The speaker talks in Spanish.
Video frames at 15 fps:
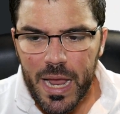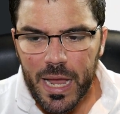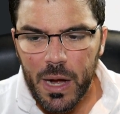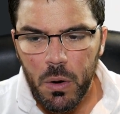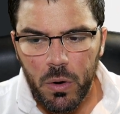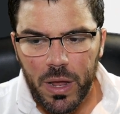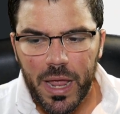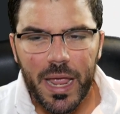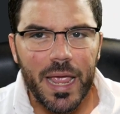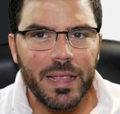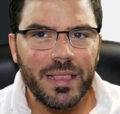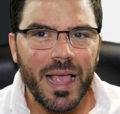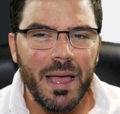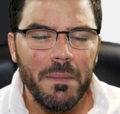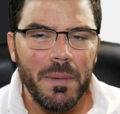Creo que
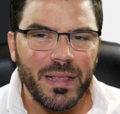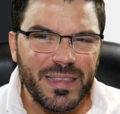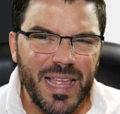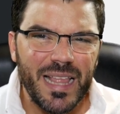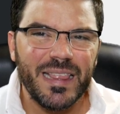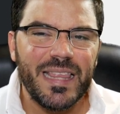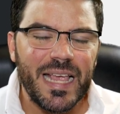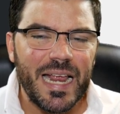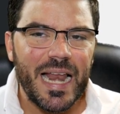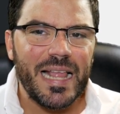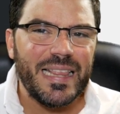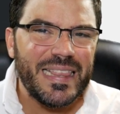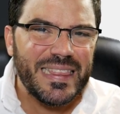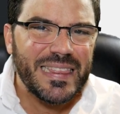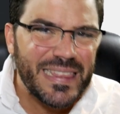está bastante
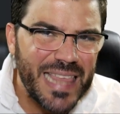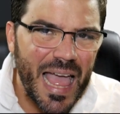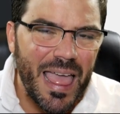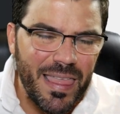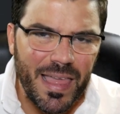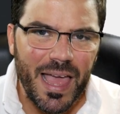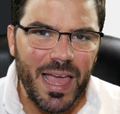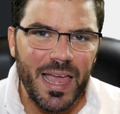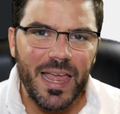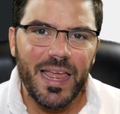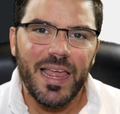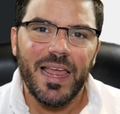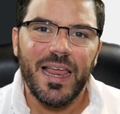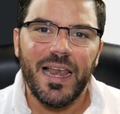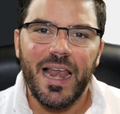cantada
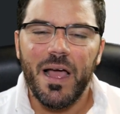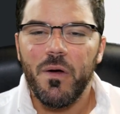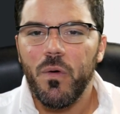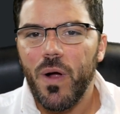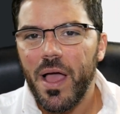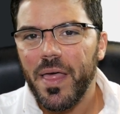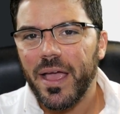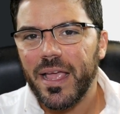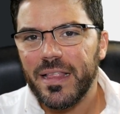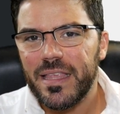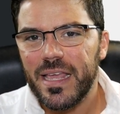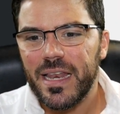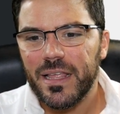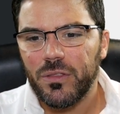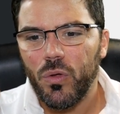eh, la jugada que
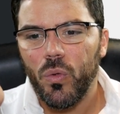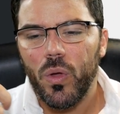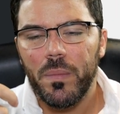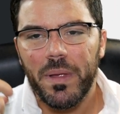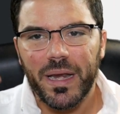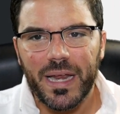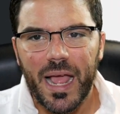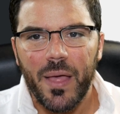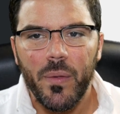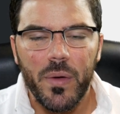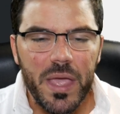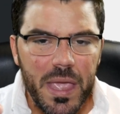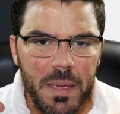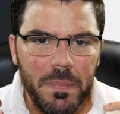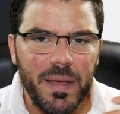tiene todo el mercado
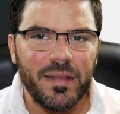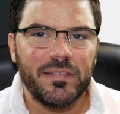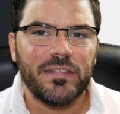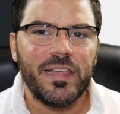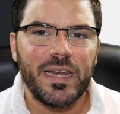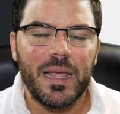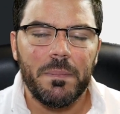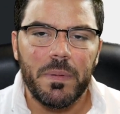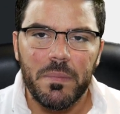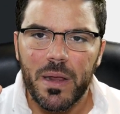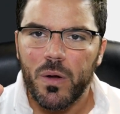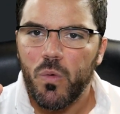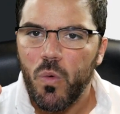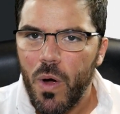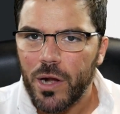y parece ser que el
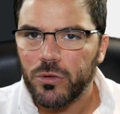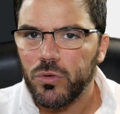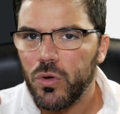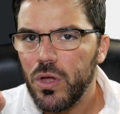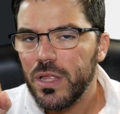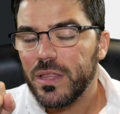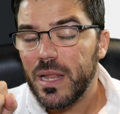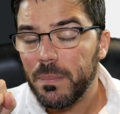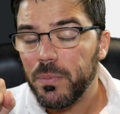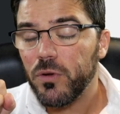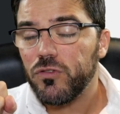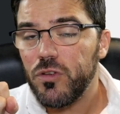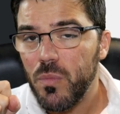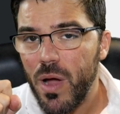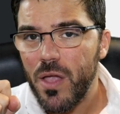primer cuarto del
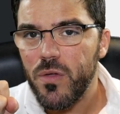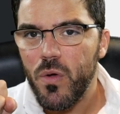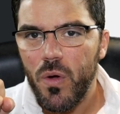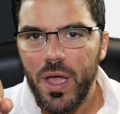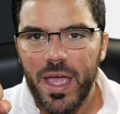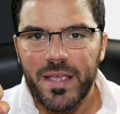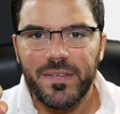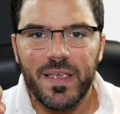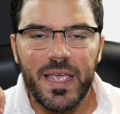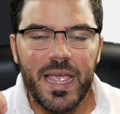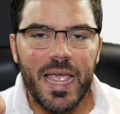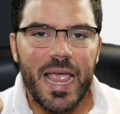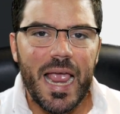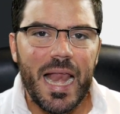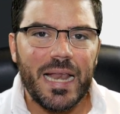próximo año es
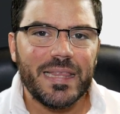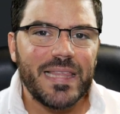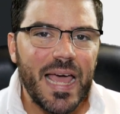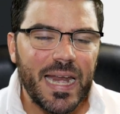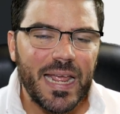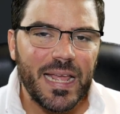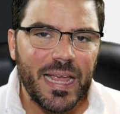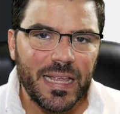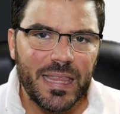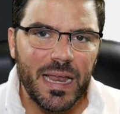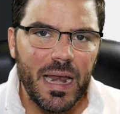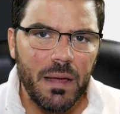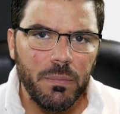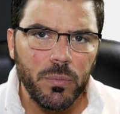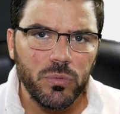el target que están
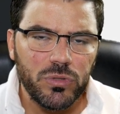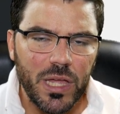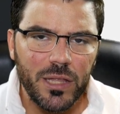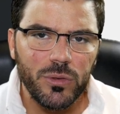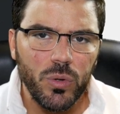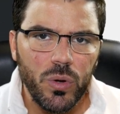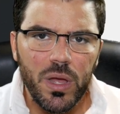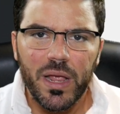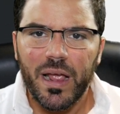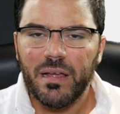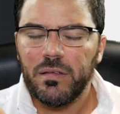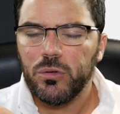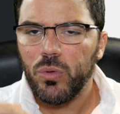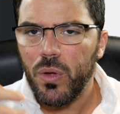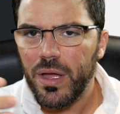apuntando
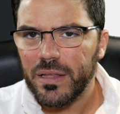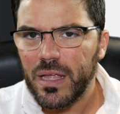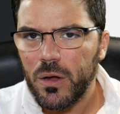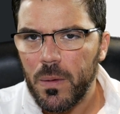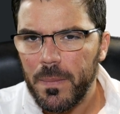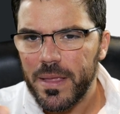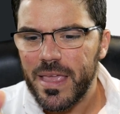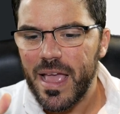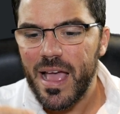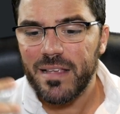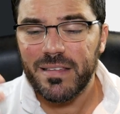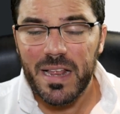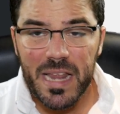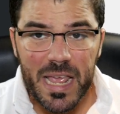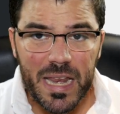casi todas estas compañías a
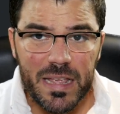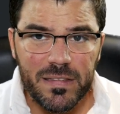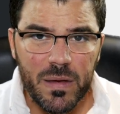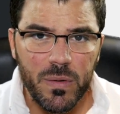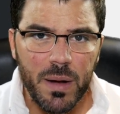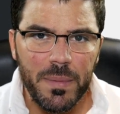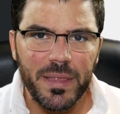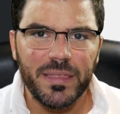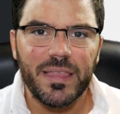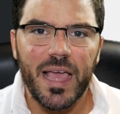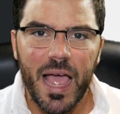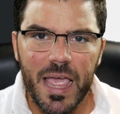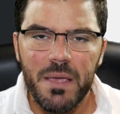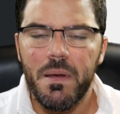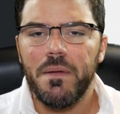salir y seguramente
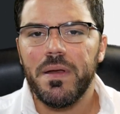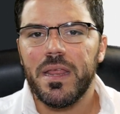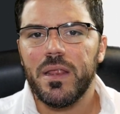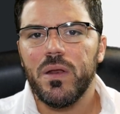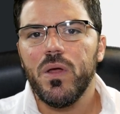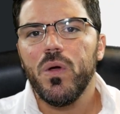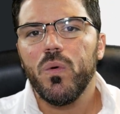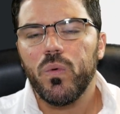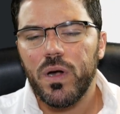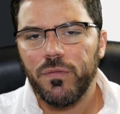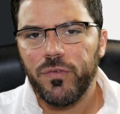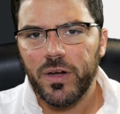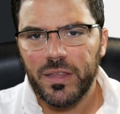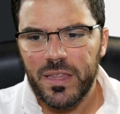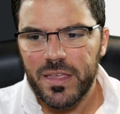ahí va a venir una
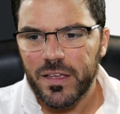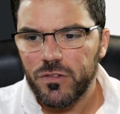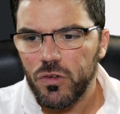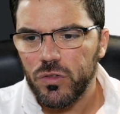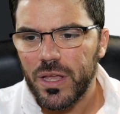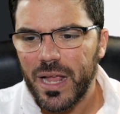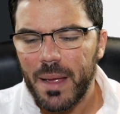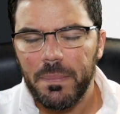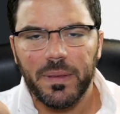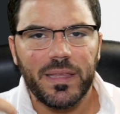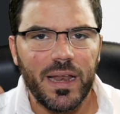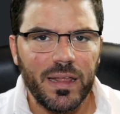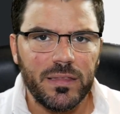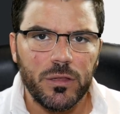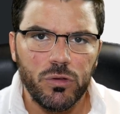fuerte inyección de
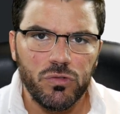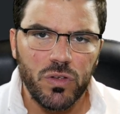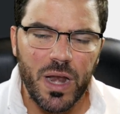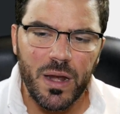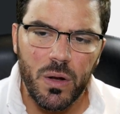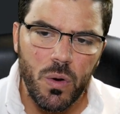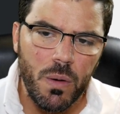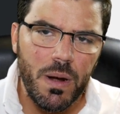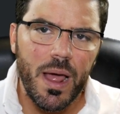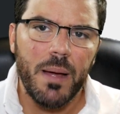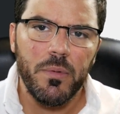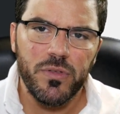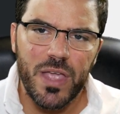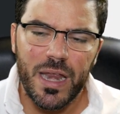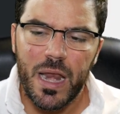capital institucional. Lo
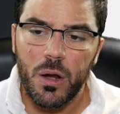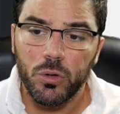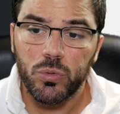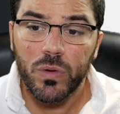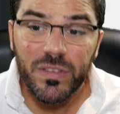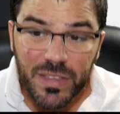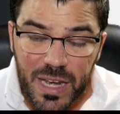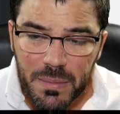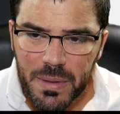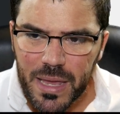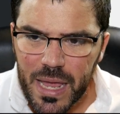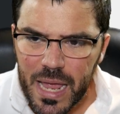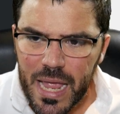hablábamos ya en el otro streaming,